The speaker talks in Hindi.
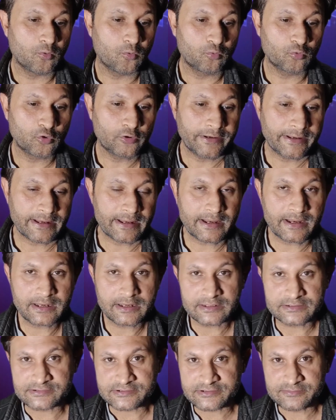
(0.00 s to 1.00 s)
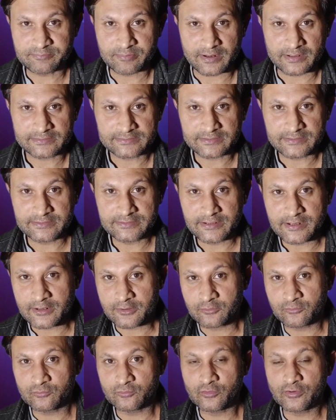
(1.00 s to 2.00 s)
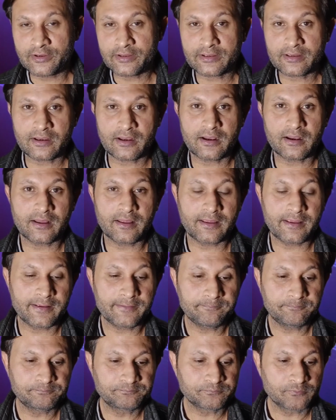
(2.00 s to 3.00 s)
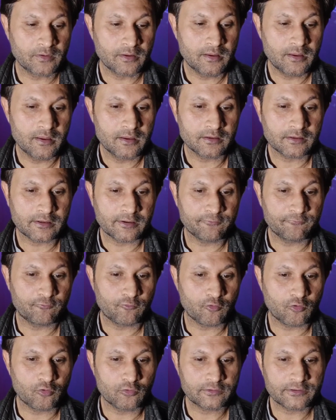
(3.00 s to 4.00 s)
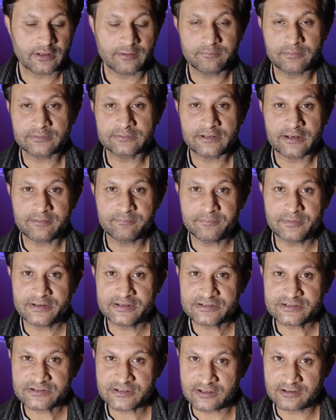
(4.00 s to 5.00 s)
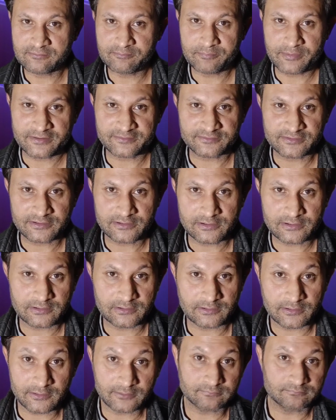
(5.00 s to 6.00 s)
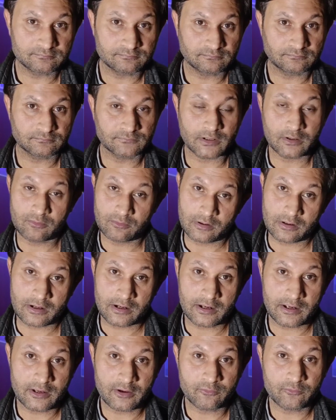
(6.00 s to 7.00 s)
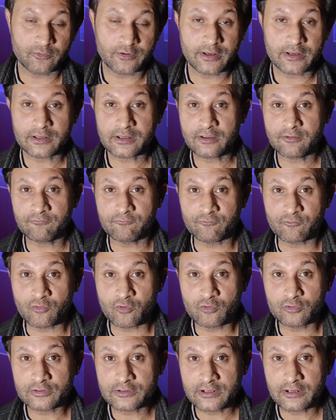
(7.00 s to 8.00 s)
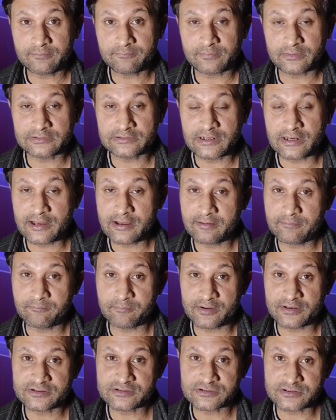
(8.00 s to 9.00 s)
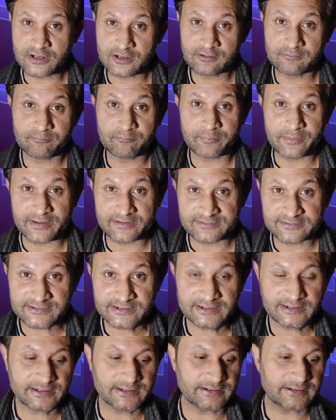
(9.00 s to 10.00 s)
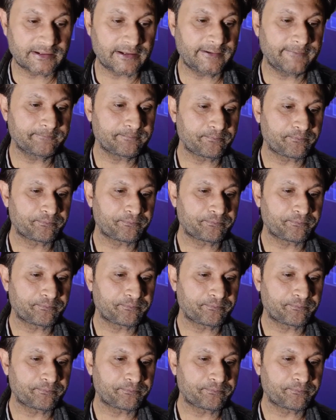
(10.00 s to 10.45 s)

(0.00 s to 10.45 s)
उन्होंने एक अजीब बात की है उन्होंने कहा है कि वोट के बदले बेशक पैसे ले लें कहा है उन्होंने कि वोट के बदले बेशक पैसे ले लें